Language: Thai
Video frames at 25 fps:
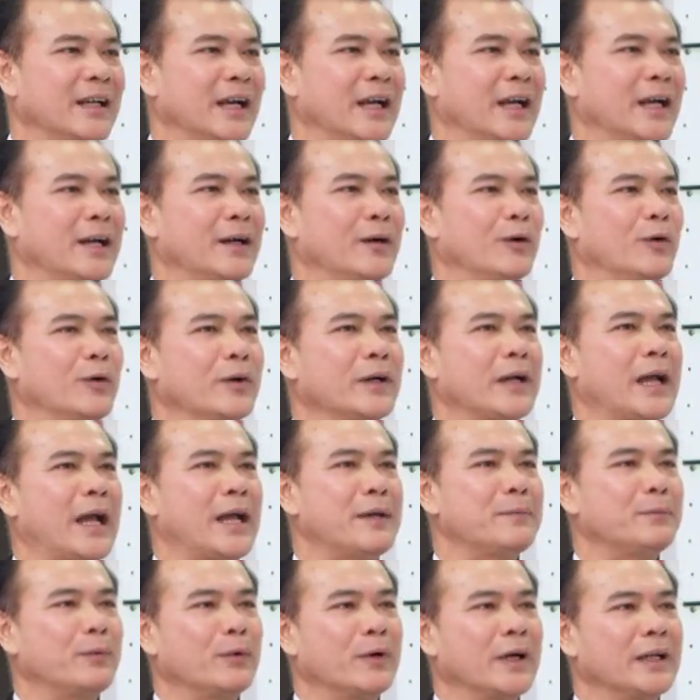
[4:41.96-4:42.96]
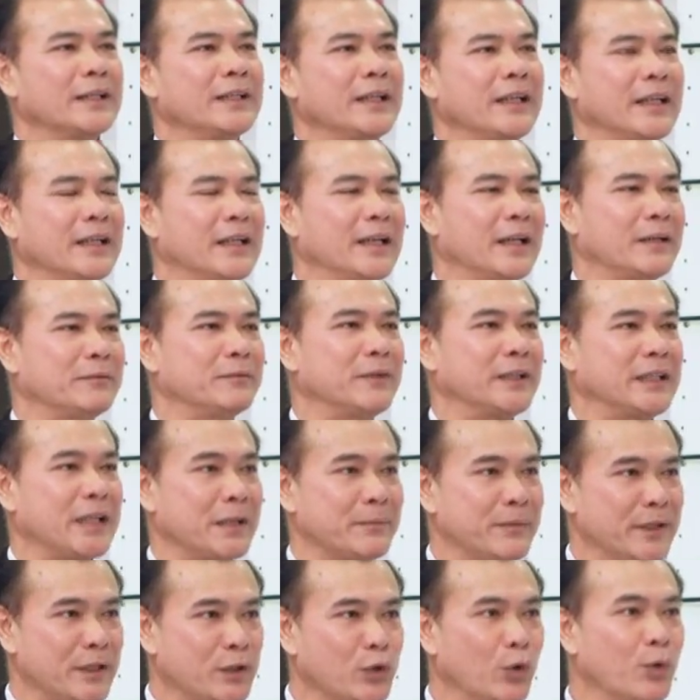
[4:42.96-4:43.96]
อ่าอกไก่ปกติเนี่ยมันจะ
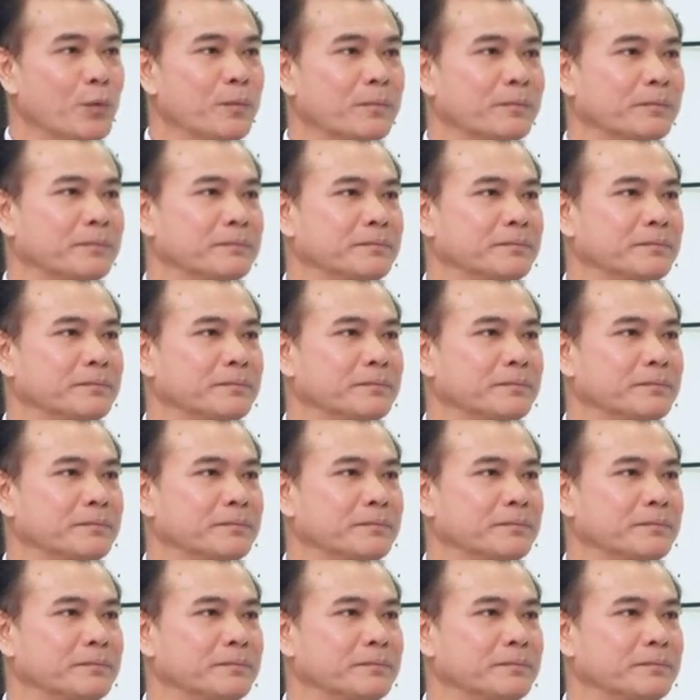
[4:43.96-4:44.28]
ไม่ชุ่ม